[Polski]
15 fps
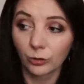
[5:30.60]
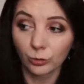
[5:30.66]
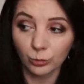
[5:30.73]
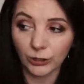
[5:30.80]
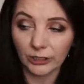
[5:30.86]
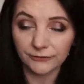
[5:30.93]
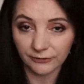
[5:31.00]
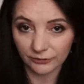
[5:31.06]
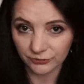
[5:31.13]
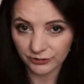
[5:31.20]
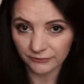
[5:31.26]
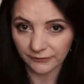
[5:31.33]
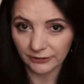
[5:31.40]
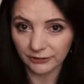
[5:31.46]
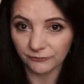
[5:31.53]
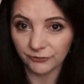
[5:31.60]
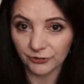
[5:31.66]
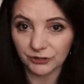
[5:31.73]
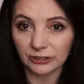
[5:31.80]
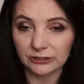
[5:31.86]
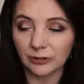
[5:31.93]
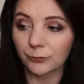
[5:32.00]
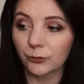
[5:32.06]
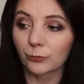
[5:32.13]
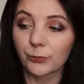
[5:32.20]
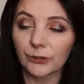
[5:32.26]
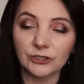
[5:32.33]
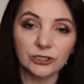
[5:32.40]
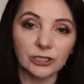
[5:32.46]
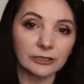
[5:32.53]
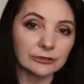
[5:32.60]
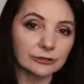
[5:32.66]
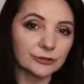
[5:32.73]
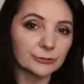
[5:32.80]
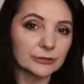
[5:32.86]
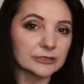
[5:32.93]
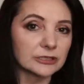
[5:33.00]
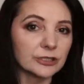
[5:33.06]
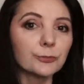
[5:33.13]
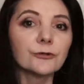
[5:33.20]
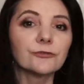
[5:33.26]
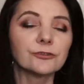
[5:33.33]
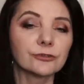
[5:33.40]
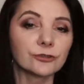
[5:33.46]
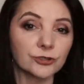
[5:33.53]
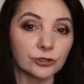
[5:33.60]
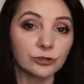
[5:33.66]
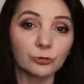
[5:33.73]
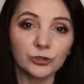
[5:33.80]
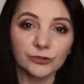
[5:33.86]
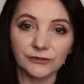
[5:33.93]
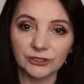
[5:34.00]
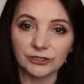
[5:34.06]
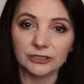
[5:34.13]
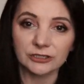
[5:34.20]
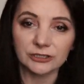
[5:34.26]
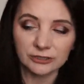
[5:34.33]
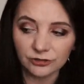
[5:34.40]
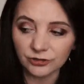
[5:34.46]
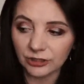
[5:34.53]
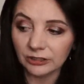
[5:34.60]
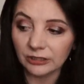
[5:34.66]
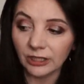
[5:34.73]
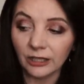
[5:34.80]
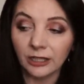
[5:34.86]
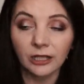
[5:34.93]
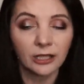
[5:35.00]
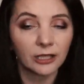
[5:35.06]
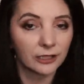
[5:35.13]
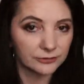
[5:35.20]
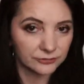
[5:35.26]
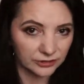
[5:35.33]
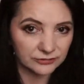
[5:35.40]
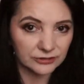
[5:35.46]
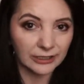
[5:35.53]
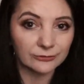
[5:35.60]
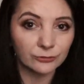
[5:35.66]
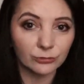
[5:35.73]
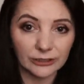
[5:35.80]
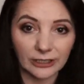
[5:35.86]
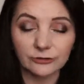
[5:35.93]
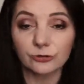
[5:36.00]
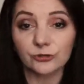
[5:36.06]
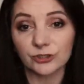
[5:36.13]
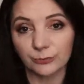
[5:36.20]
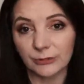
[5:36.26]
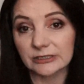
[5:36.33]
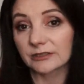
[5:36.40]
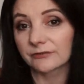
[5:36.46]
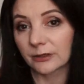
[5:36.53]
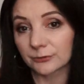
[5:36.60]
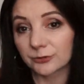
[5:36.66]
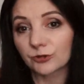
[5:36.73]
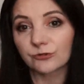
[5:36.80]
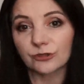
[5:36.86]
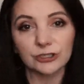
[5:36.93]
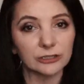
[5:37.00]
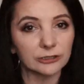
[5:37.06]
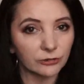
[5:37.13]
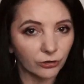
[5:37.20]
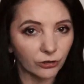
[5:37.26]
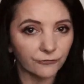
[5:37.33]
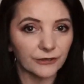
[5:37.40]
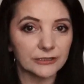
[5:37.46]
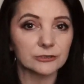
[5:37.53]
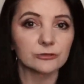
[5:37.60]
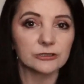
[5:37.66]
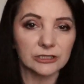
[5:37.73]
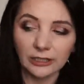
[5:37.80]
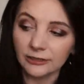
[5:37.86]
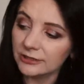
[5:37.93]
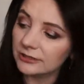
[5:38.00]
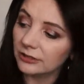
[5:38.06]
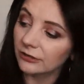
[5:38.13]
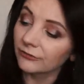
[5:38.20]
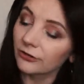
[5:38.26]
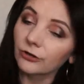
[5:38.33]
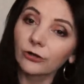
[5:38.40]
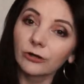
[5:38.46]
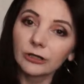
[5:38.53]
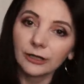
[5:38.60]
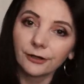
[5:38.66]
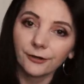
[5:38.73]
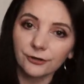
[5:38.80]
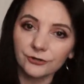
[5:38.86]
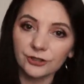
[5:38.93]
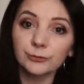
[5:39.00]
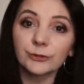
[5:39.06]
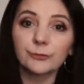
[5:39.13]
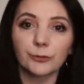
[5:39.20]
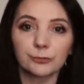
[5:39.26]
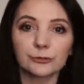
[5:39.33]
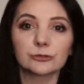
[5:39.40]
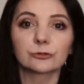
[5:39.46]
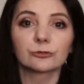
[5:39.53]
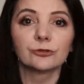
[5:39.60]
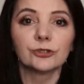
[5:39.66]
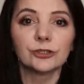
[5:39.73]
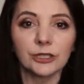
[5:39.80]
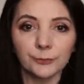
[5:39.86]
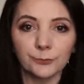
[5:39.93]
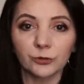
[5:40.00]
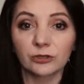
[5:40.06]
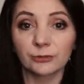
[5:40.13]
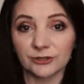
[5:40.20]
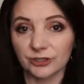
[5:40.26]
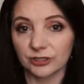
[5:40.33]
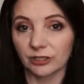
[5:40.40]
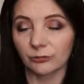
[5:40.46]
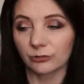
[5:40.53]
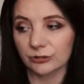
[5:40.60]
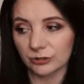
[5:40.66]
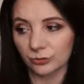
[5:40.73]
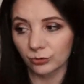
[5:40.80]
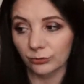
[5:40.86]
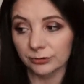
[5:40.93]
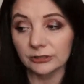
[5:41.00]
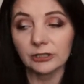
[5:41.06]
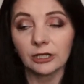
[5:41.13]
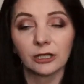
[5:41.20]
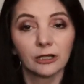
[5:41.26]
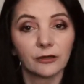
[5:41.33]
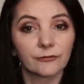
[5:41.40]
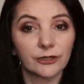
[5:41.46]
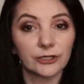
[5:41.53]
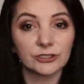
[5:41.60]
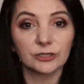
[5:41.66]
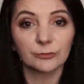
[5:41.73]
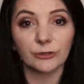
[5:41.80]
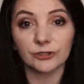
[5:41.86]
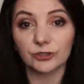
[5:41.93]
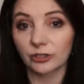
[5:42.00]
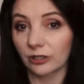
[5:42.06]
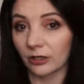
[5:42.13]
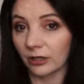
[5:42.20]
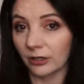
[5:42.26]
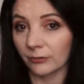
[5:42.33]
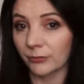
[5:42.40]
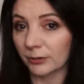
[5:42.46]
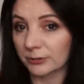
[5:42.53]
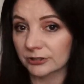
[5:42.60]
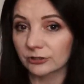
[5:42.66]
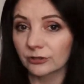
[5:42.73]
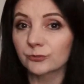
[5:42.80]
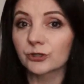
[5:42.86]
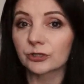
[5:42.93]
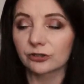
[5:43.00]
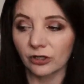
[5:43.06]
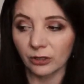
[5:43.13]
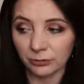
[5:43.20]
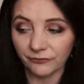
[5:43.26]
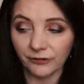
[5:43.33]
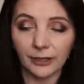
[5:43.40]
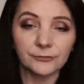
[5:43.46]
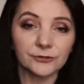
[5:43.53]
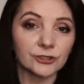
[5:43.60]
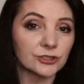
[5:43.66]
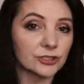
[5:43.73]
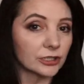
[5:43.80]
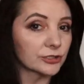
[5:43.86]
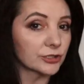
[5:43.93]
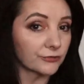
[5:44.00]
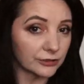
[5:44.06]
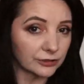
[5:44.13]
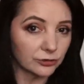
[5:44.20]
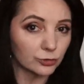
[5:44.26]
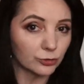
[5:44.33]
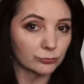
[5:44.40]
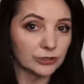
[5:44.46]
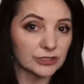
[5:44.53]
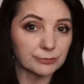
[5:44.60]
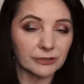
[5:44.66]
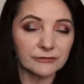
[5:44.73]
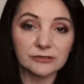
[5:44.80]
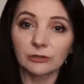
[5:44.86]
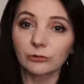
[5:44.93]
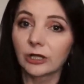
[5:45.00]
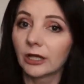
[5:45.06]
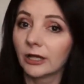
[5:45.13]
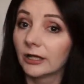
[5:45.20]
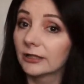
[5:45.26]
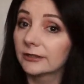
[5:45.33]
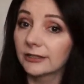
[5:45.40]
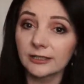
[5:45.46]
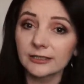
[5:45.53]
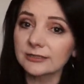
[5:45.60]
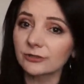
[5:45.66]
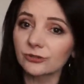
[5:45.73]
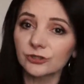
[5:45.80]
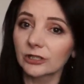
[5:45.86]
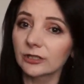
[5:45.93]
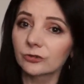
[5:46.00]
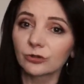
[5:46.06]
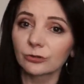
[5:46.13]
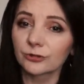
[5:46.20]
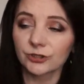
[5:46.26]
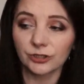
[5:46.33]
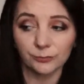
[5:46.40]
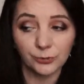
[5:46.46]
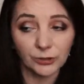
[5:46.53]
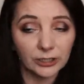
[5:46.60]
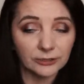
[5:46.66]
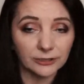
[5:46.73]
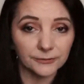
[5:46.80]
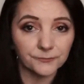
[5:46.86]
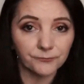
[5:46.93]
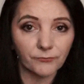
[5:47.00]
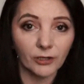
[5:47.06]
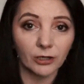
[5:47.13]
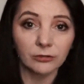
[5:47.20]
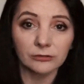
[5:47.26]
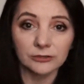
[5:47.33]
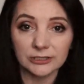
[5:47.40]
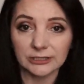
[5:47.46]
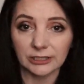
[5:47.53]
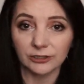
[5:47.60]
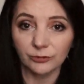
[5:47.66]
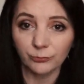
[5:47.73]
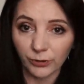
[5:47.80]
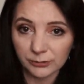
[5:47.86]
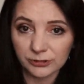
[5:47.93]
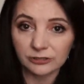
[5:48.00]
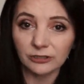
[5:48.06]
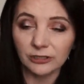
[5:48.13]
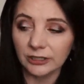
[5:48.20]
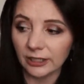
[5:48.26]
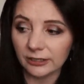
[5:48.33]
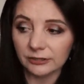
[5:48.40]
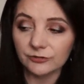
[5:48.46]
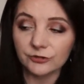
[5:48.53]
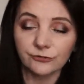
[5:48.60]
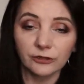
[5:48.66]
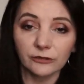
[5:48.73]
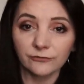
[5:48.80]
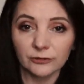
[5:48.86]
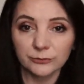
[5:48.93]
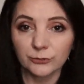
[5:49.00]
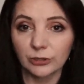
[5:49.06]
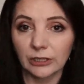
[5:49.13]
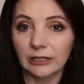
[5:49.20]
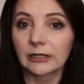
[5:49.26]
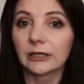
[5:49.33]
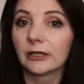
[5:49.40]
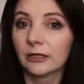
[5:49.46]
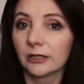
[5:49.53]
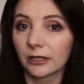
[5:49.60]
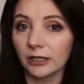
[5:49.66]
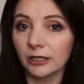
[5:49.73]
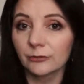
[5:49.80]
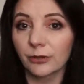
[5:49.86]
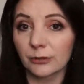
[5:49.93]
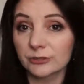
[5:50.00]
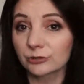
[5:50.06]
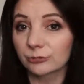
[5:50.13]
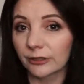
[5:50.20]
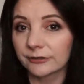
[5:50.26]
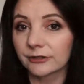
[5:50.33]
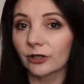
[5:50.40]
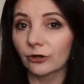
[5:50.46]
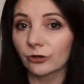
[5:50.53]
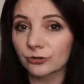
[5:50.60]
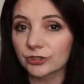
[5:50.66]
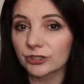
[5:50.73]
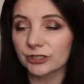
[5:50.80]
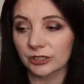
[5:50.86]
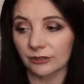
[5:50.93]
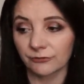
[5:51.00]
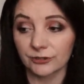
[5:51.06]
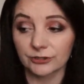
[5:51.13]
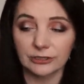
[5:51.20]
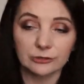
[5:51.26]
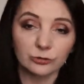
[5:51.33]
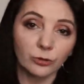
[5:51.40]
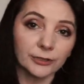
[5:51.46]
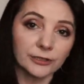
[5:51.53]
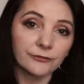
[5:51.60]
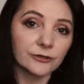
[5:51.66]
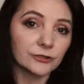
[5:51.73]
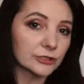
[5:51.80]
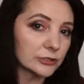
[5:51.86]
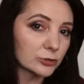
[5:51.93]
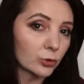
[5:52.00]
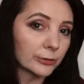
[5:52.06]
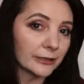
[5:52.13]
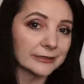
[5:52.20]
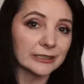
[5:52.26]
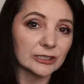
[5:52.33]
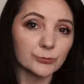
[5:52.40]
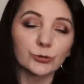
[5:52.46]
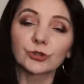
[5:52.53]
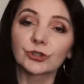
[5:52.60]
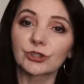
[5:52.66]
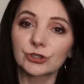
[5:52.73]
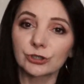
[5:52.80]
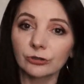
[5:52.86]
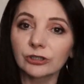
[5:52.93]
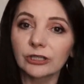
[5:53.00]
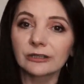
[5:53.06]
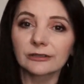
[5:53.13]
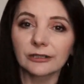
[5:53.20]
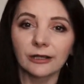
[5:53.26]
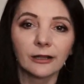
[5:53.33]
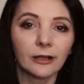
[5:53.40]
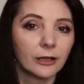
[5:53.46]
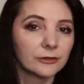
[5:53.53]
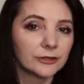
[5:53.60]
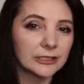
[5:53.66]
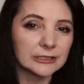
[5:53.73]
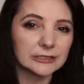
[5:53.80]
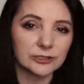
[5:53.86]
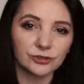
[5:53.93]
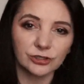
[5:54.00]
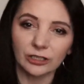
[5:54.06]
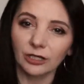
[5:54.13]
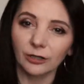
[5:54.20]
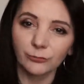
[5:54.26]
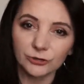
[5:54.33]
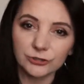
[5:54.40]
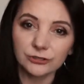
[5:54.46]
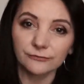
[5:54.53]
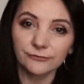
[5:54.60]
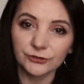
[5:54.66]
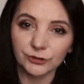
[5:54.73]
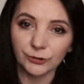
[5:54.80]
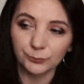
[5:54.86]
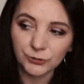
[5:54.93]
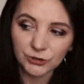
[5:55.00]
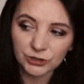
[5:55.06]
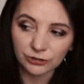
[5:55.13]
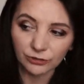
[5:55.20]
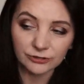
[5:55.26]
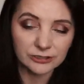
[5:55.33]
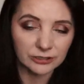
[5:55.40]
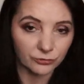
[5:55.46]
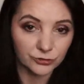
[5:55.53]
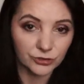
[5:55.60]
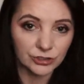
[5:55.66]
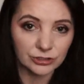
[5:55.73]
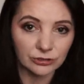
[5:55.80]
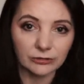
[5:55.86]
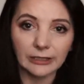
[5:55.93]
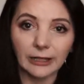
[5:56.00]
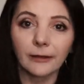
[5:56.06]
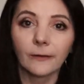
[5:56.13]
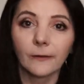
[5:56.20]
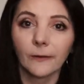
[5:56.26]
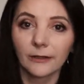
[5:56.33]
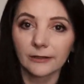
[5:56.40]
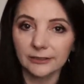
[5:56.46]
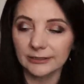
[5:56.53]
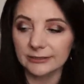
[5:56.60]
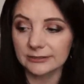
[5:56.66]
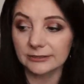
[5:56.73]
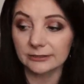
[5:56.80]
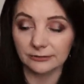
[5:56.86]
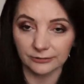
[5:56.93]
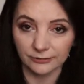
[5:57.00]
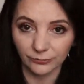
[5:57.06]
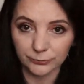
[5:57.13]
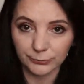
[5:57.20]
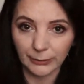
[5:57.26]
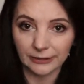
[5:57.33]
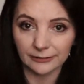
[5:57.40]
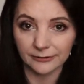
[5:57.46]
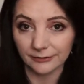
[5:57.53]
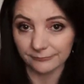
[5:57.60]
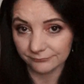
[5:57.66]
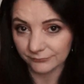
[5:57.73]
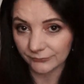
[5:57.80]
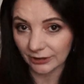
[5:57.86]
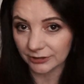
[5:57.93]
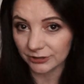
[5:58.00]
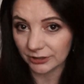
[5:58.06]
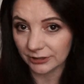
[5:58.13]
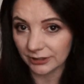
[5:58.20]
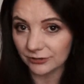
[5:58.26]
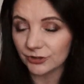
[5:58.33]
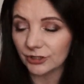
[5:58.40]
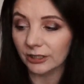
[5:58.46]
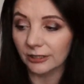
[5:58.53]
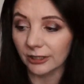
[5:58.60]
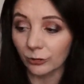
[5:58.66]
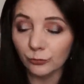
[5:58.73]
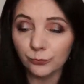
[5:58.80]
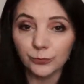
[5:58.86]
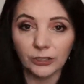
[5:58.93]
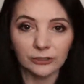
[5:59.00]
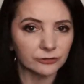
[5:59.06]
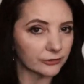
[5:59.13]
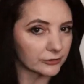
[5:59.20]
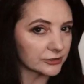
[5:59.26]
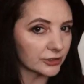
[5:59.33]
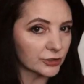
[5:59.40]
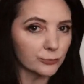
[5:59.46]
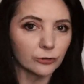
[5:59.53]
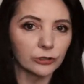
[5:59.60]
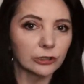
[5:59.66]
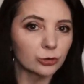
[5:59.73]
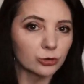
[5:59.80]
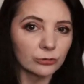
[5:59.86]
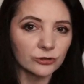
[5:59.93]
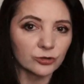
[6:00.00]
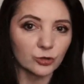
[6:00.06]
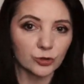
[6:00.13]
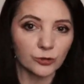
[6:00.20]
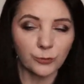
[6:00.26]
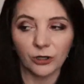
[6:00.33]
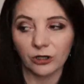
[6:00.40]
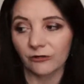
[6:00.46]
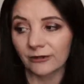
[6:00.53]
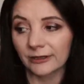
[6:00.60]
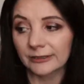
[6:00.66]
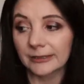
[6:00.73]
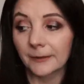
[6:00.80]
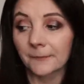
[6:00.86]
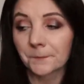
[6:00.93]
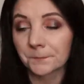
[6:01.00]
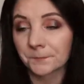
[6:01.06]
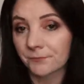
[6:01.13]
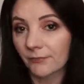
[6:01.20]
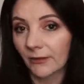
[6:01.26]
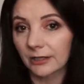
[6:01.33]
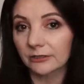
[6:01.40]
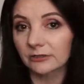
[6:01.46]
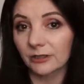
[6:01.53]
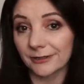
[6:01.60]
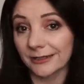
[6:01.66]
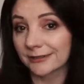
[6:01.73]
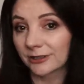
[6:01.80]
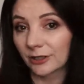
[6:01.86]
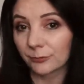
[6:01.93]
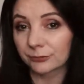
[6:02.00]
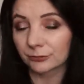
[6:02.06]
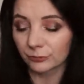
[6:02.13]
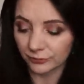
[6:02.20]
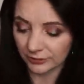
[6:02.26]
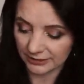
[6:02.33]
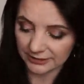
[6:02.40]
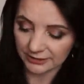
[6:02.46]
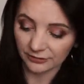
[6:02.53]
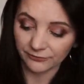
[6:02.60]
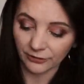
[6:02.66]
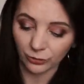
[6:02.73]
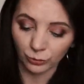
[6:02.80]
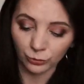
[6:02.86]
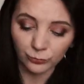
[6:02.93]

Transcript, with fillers: ułatwia dozowanie właśnie ta pompeczka, natomiast nie powinno się go używać też codziennie, ze względu na to, że ma zawartość właśnie tego kwasu salicylowego, żeby po prostu nie podrażniało skóry. W każdym razie ja bardzo dobrze tolerowałam ten żel, świetnie się u mnie sprawdzał. Nie jest to żel, który się pieni. On jest taki bardzo delikatny w swojej formule, ale bardzo ładnie oczyszcza właśnie skórę twarzy. Skóra nie jest później ściągnięta, nie jest też taka mocno, wiecie, piszcząca, oczyszczona, jest normalna. Także ten żel ja lubię, to jest też moje któreś już opakowanie. Generalnie ja produkty z Sylweko